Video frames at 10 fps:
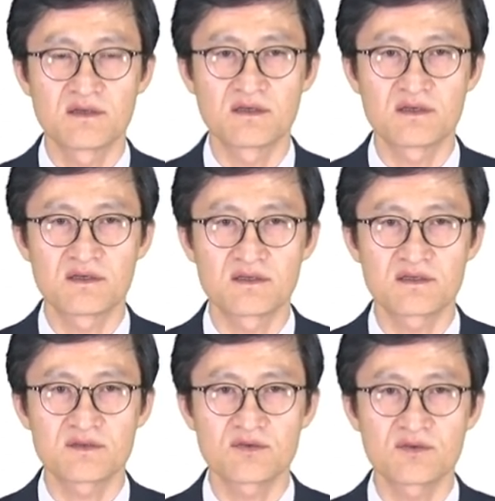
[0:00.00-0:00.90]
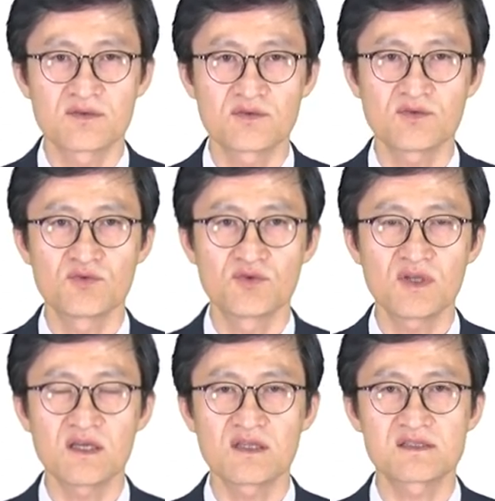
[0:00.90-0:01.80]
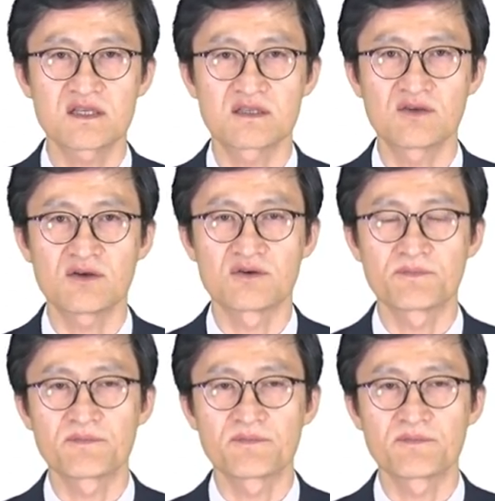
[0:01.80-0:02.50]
어, 또 유의해야 될 사항이요.